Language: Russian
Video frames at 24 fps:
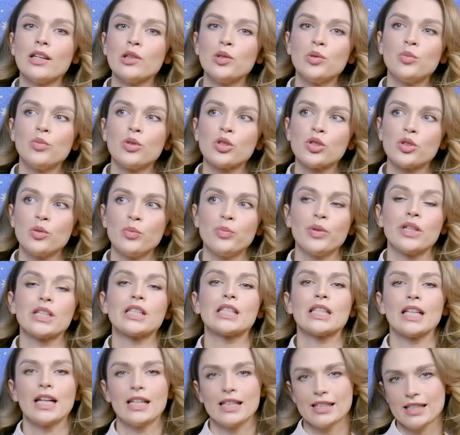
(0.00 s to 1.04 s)
я думаю, что
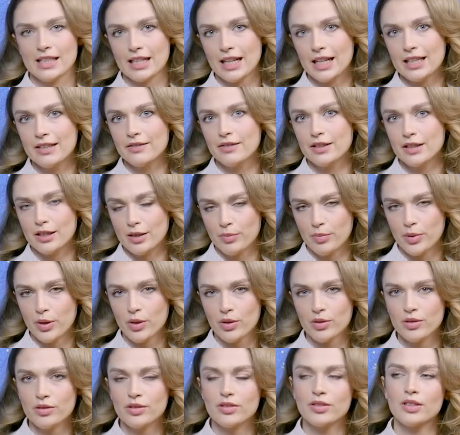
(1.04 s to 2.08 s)
перестали загадывать
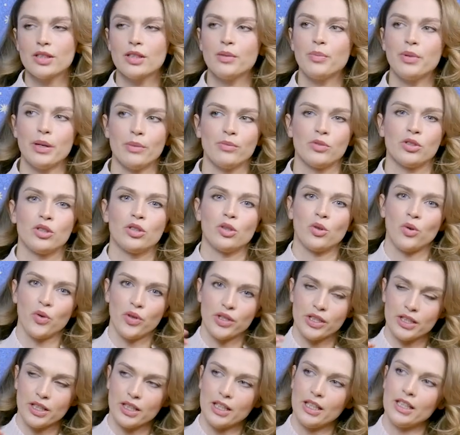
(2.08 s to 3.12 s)
наперед и прям
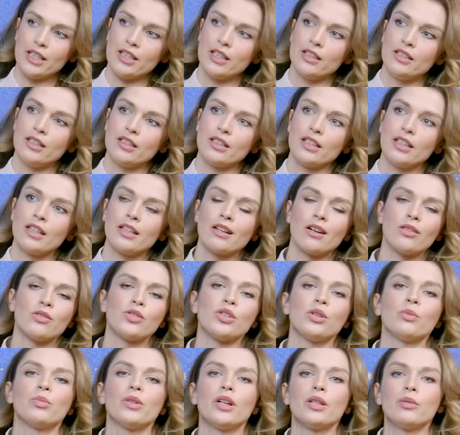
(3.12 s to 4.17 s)
строить какие-то
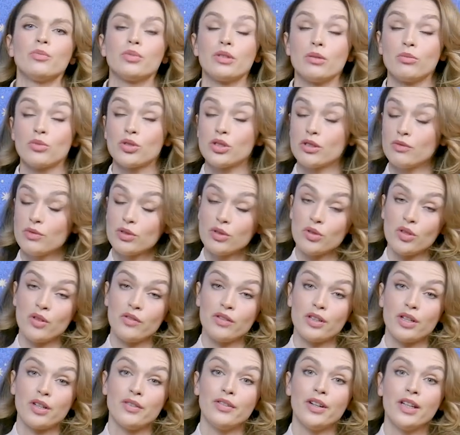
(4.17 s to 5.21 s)
долгоиграющие планы, потому что в
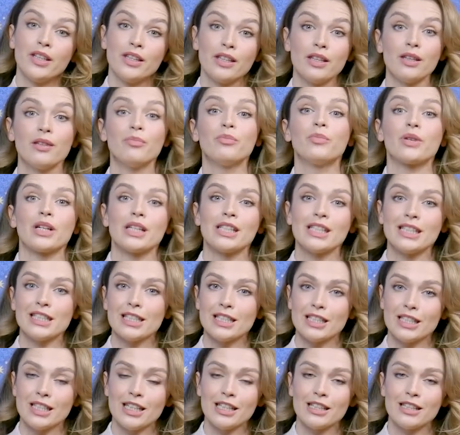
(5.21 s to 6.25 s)
условиях войны,
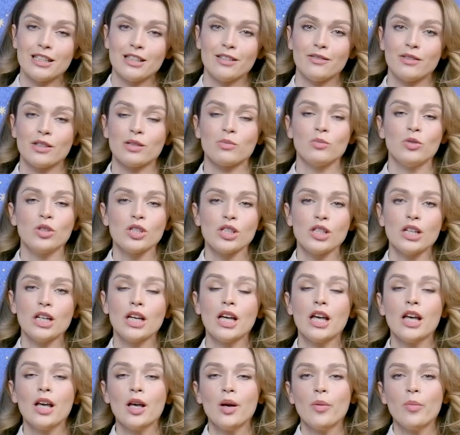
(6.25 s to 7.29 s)
простите, это невозможно,
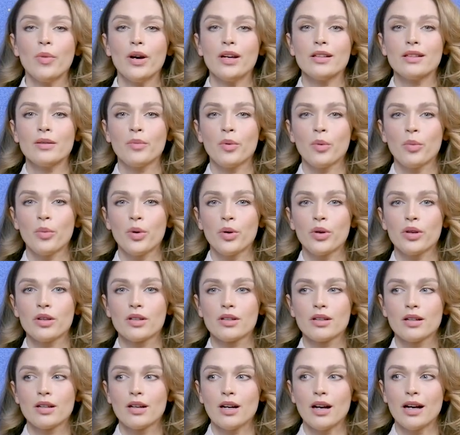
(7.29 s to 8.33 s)
поэтому мой
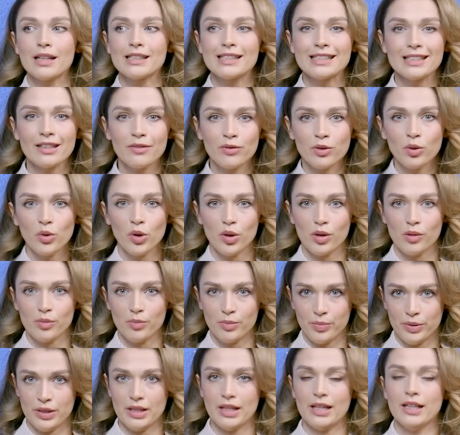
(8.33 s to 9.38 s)
основной
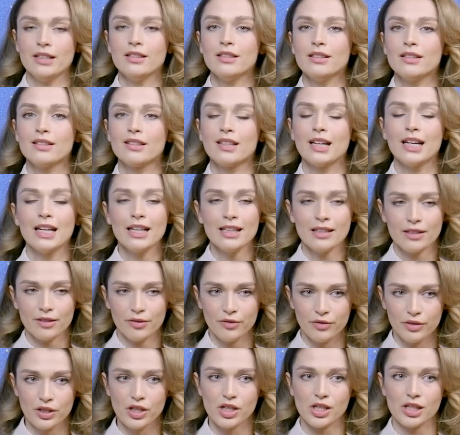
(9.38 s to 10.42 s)
план – это
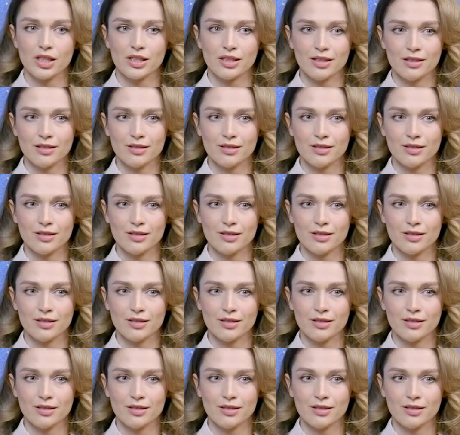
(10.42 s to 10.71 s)
выжить,